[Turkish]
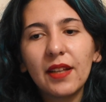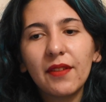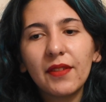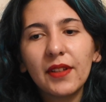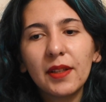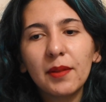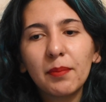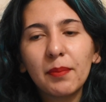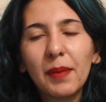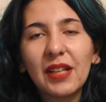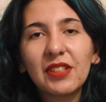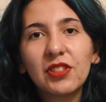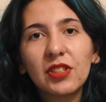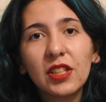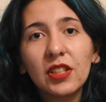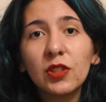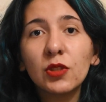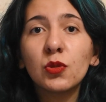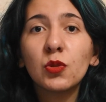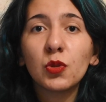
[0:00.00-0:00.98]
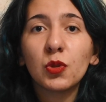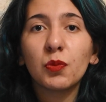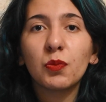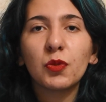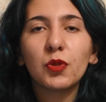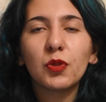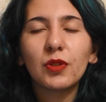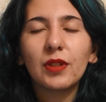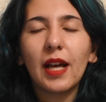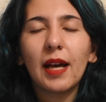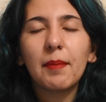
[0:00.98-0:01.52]
bir nevi başkanı
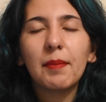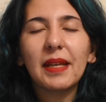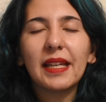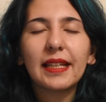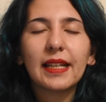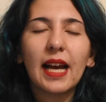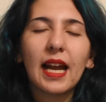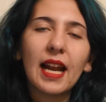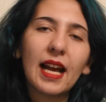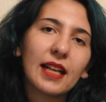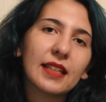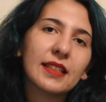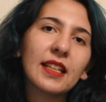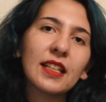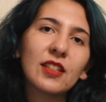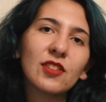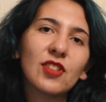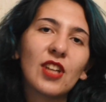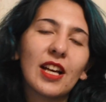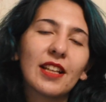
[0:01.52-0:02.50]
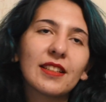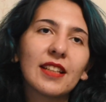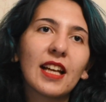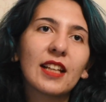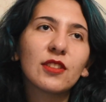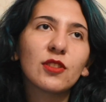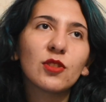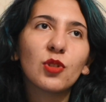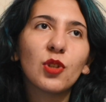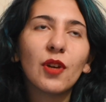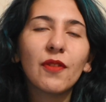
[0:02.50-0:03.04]
durumunda bir karakteri
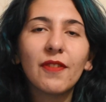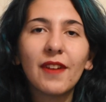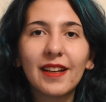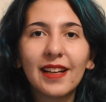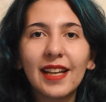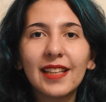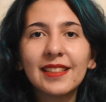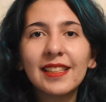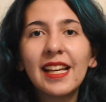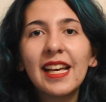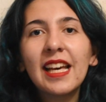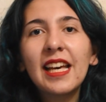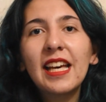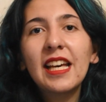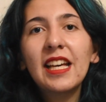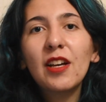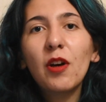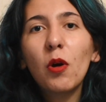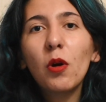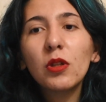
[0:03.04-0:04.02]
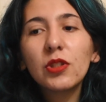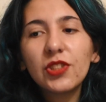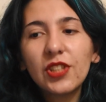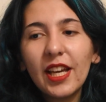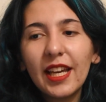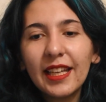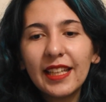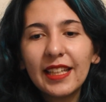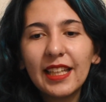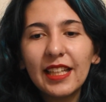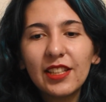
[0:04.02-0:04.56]
canlandırıyor. Fakat o
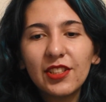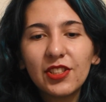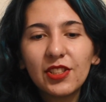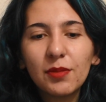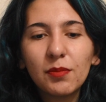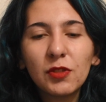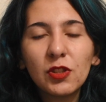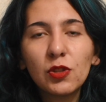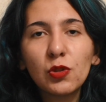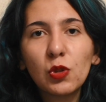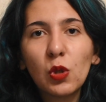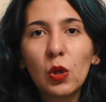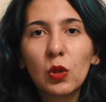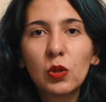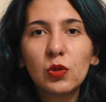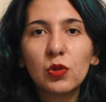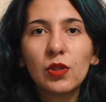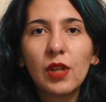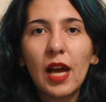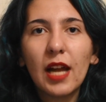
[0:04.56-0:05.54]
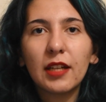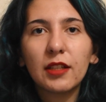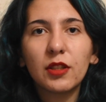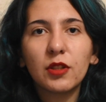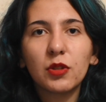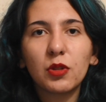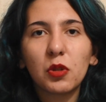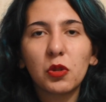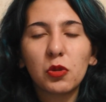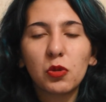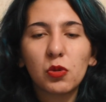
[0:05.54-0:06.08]
şey gelişimini çok güzel
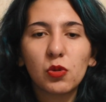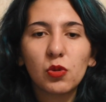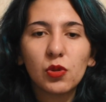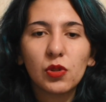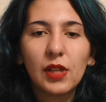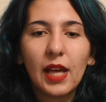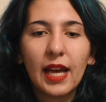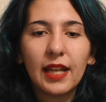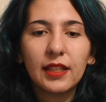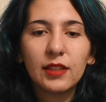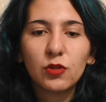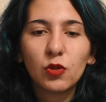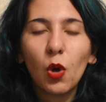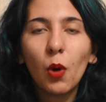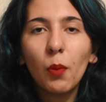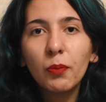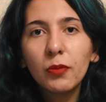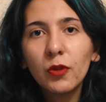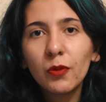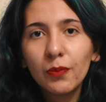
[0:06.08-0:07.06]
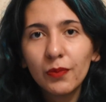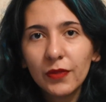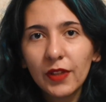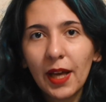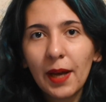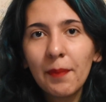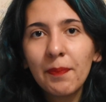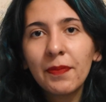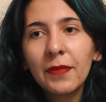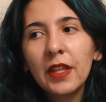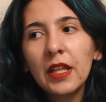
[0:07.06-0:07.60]
görüyorsunuz. Yani
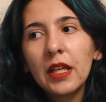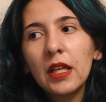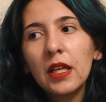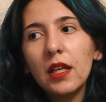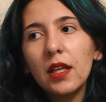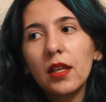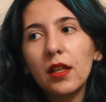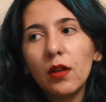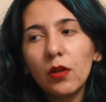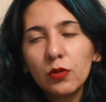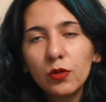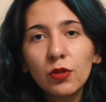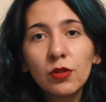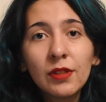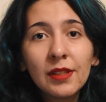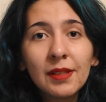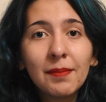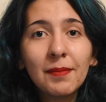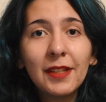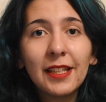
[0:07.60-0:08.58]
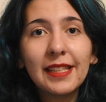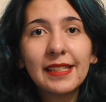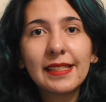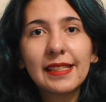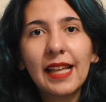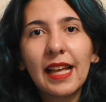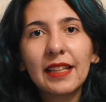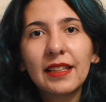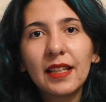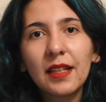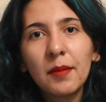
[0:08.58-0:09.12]
toplumda e, otizmle
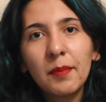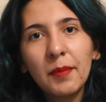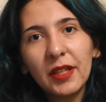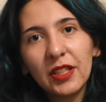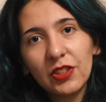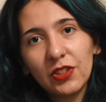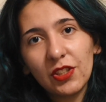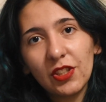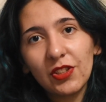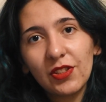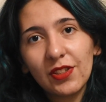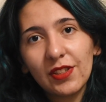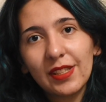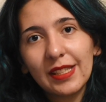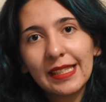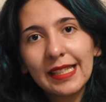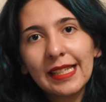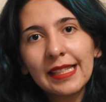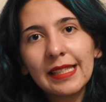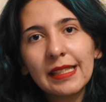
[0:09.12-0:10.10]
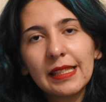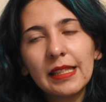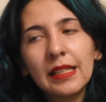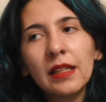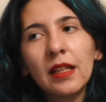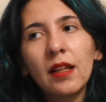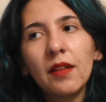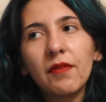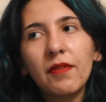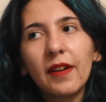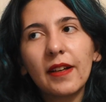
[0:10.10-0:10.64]
insanlara bakış açısı
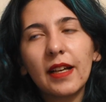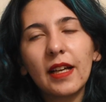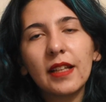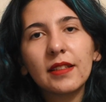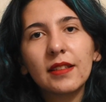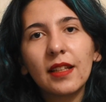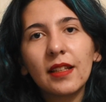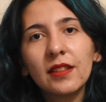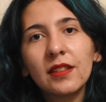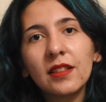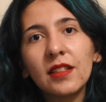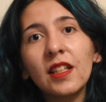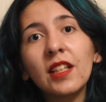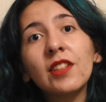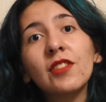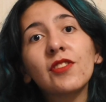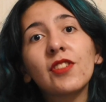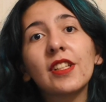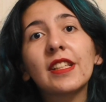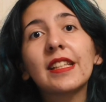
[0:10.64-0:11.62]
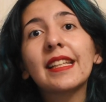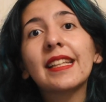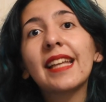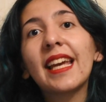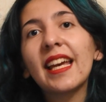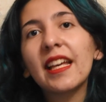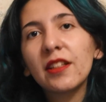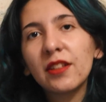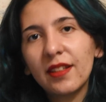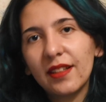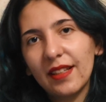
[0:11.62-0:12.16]
nasıl fakat tanıyınca
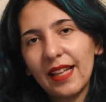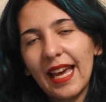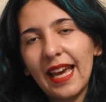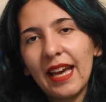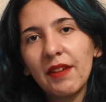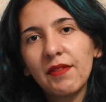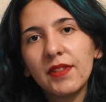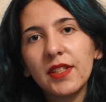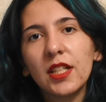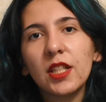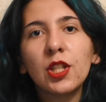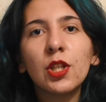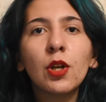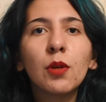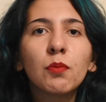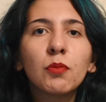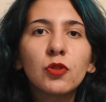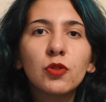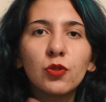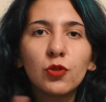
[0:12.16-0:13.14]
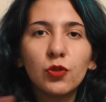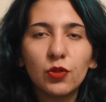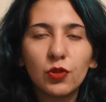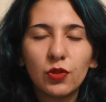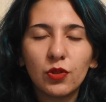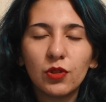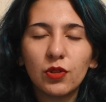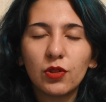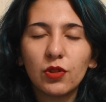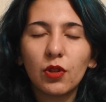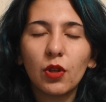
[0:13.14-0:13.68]
neye evriliyor bunu
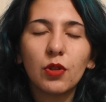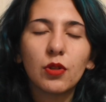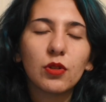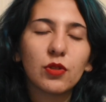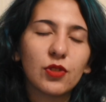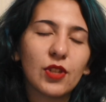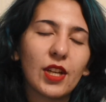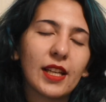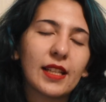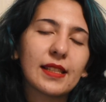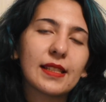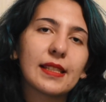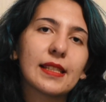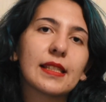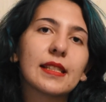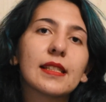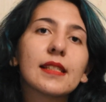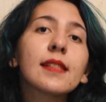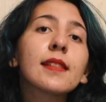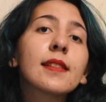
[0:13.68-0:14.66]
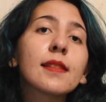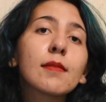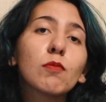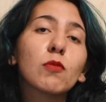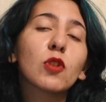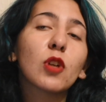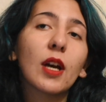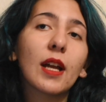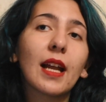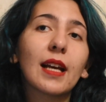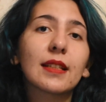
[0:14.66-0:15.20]
e, göreceksiniz.
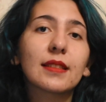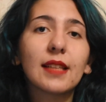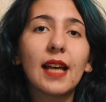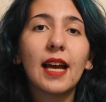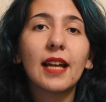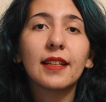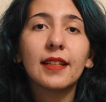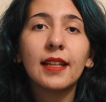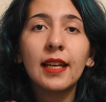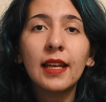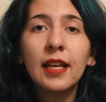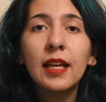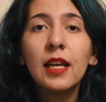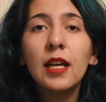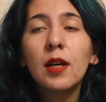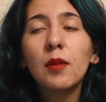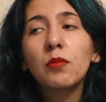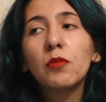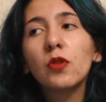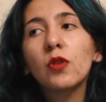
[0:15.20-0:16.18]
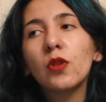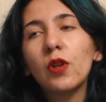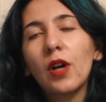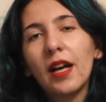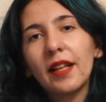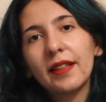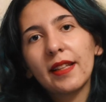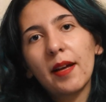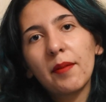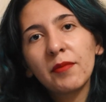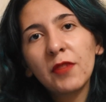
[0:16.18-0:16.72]
Bu karakter de
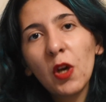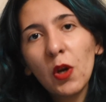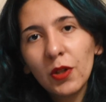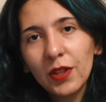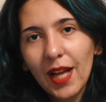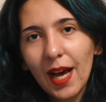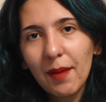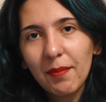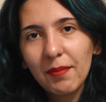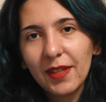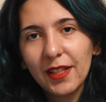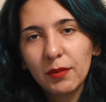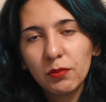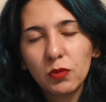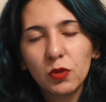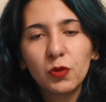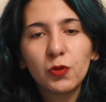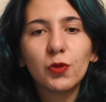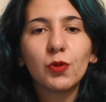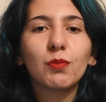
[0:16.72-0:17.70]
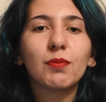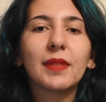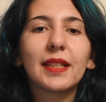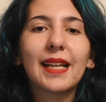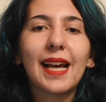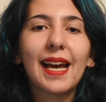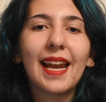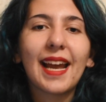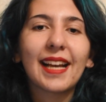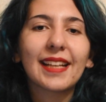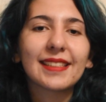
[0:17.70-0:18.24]
bu anlamda önemli bulduğum
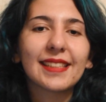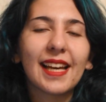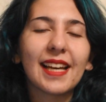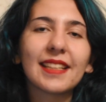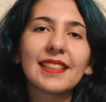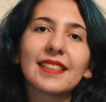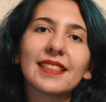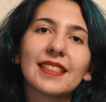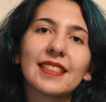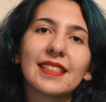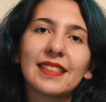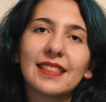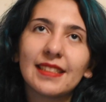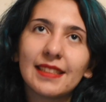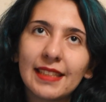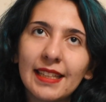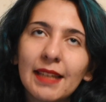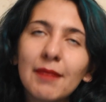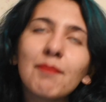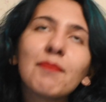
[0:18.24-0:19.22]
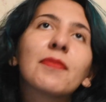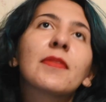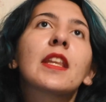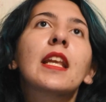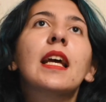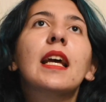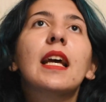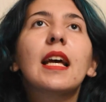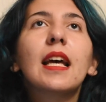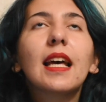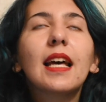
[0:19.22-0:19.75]
bir karakterdi.
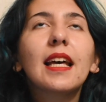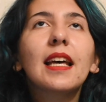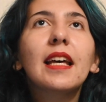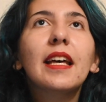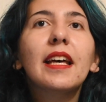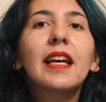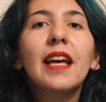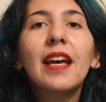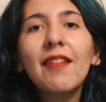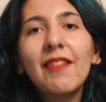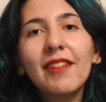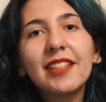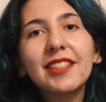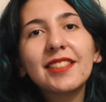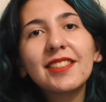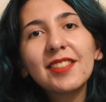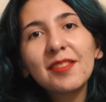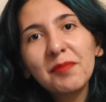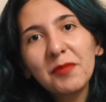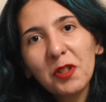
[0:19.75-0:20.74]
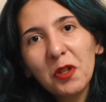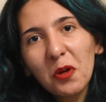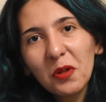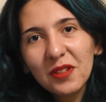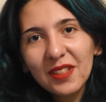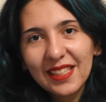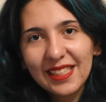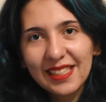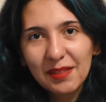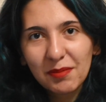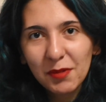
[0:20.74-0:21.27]
Ee, evet şimdi
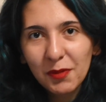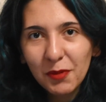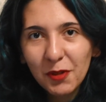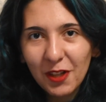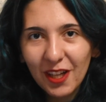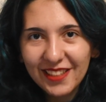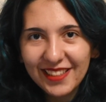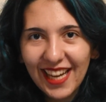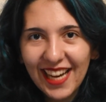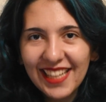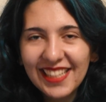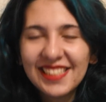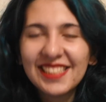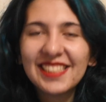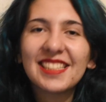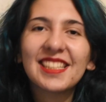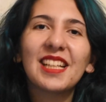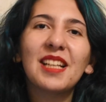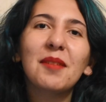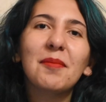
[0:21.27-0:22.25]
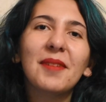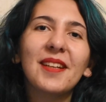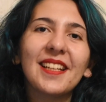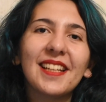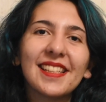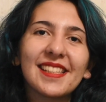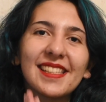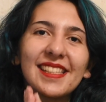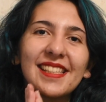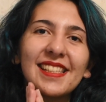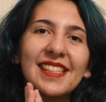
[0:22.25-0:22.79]
konu kısmı bu kadar.
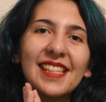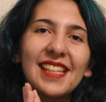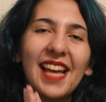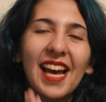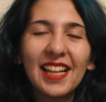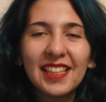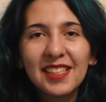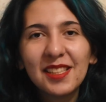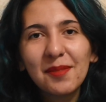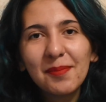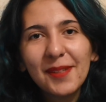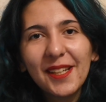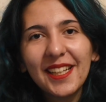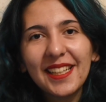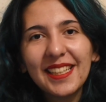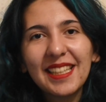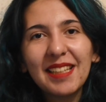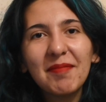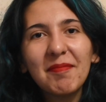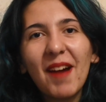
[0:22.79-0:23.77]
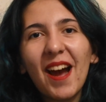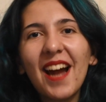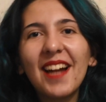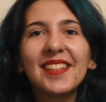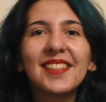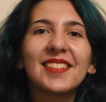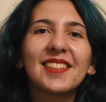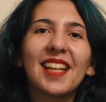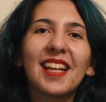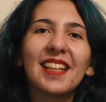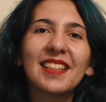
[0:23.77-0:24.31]
Klibiyle sizi yalnız bırakayım
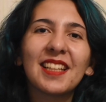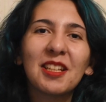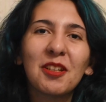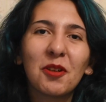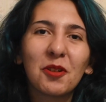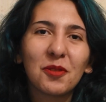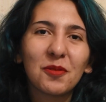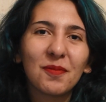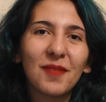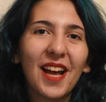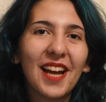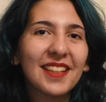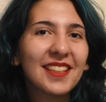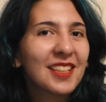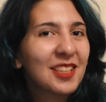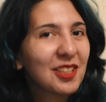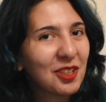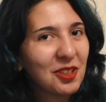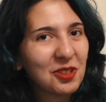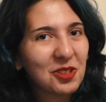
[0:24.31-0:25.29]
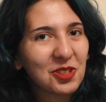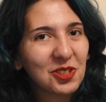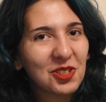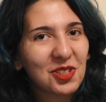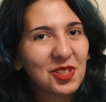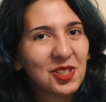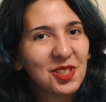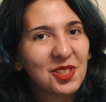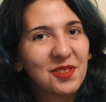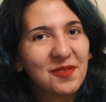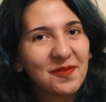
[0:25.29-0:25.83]
ardından da yorumlarda
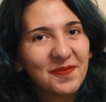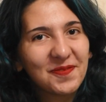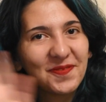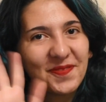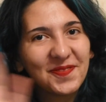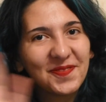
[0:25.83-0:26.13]
görüşürüz.